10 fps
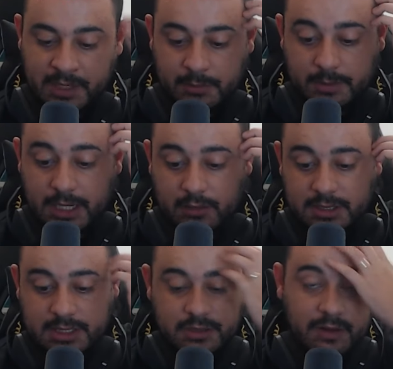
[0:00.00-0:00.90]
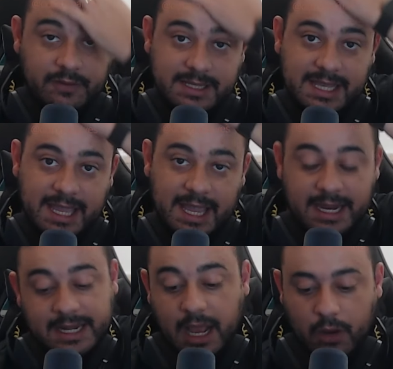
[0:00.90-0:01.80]
Primeira coisa que a gente vai fazer é
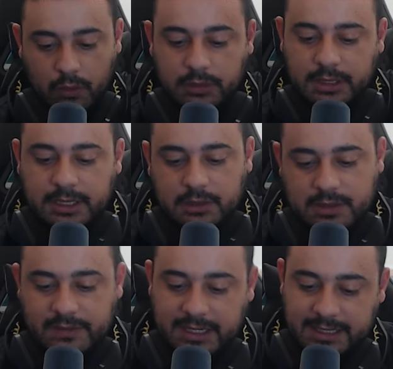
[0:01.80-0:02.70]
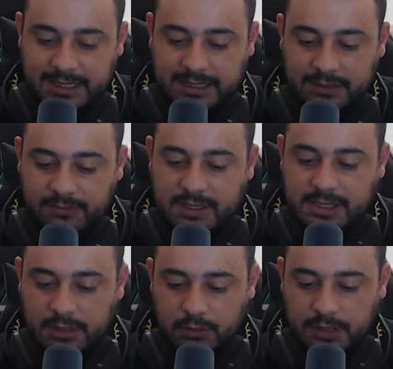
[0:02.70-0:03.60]
criar conta, né? Então você vai clicar aqui
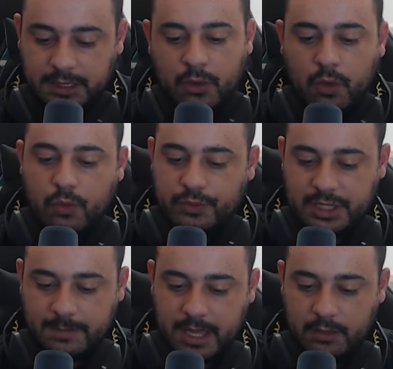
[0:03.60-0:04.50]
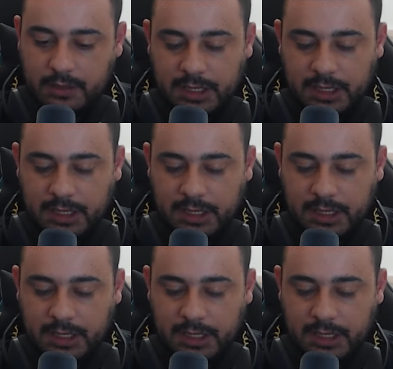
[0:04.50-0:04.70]
fazer login com o Gmail.